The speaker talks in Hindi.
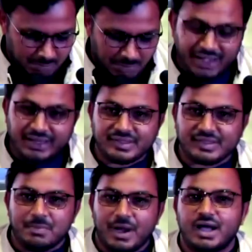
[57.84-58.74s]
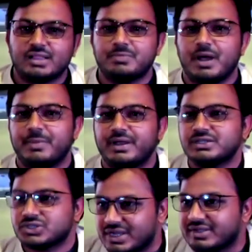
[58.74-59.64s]
माली से महात्मा
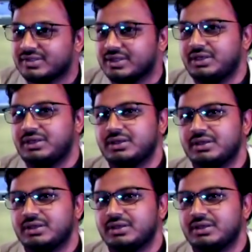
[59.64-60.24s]
बने शख्स की